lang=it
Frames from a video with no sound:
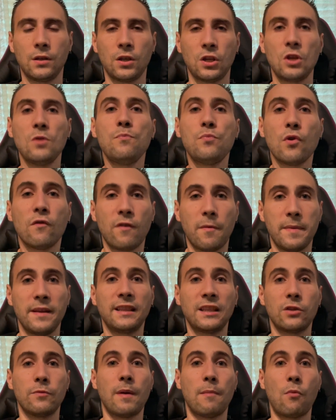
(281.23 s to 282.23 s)
In più
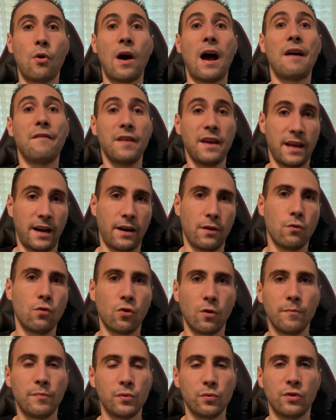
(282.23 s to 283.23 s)
ovviamente dobbiamo avere un
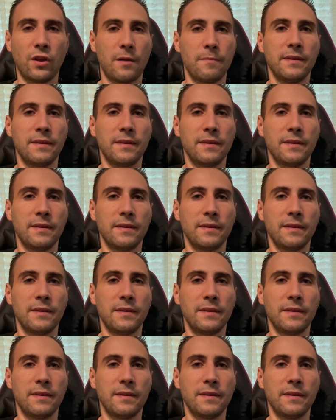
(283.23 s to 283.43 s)
computer,